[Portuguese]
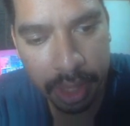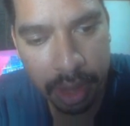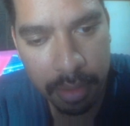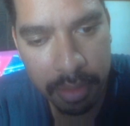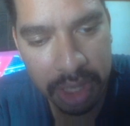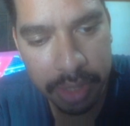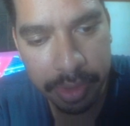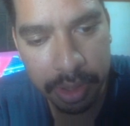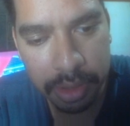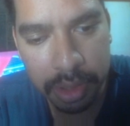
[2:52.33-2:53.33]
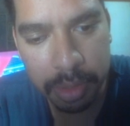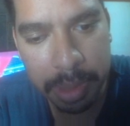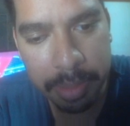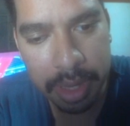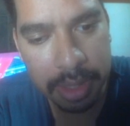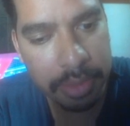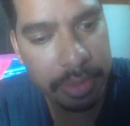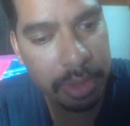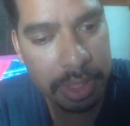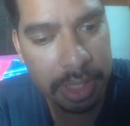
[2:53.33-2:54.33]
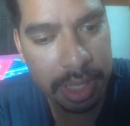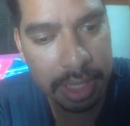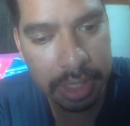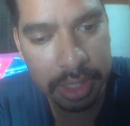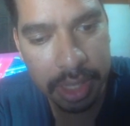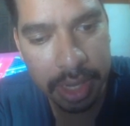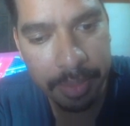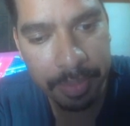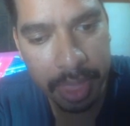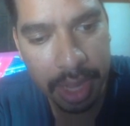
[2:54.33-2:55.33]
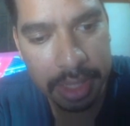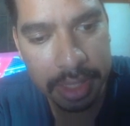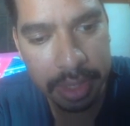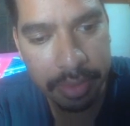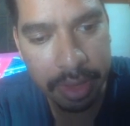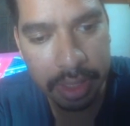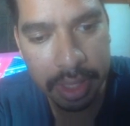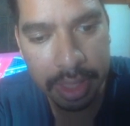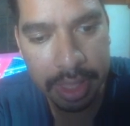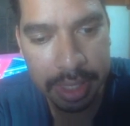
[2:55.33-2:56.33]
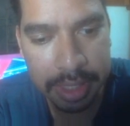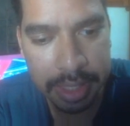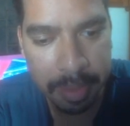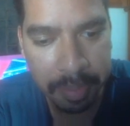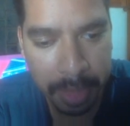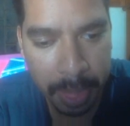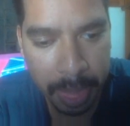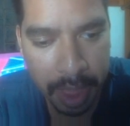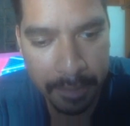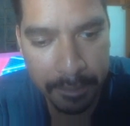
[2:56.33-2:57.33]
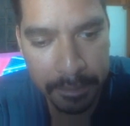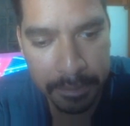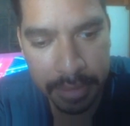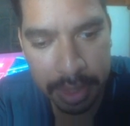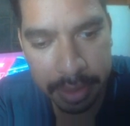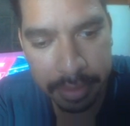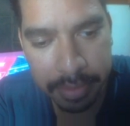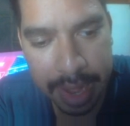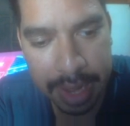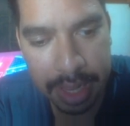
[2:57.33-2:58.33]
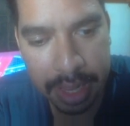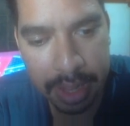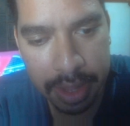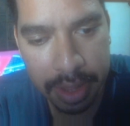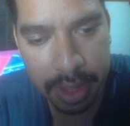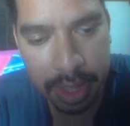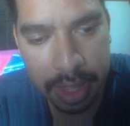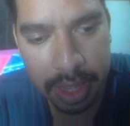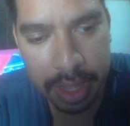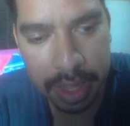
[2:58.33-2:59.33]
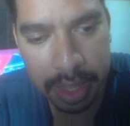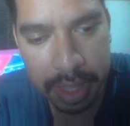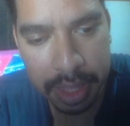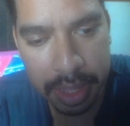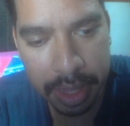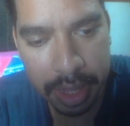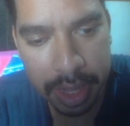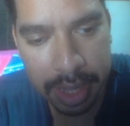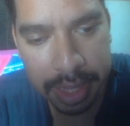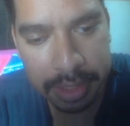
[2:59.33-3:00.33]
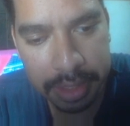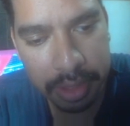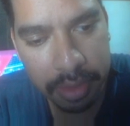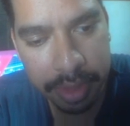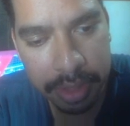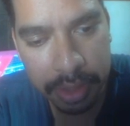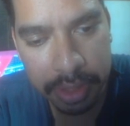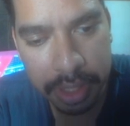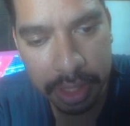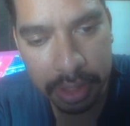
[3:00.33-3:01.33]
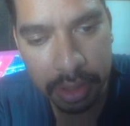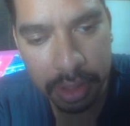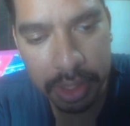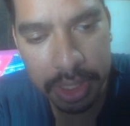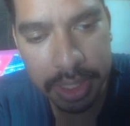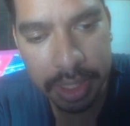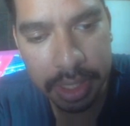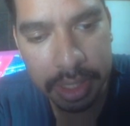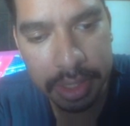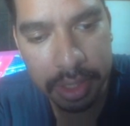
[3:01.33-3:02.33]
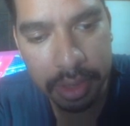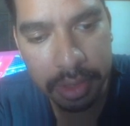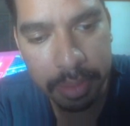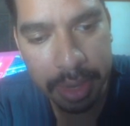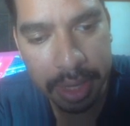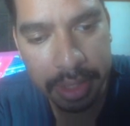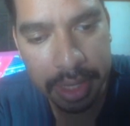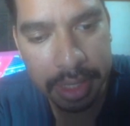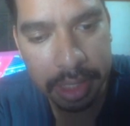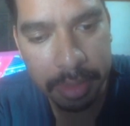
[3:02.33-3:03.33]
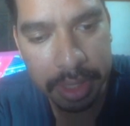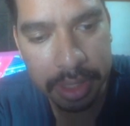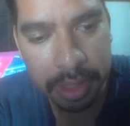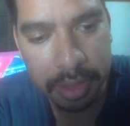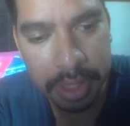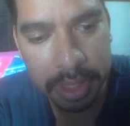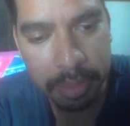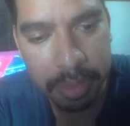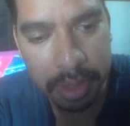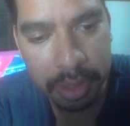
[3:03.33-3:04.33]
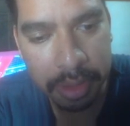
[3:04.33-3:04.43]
Bud foi um dos primeiros filmes da Disney a ser feito em 3D. Fa é, as inovações tecnológicas e o impacto da animação nesse período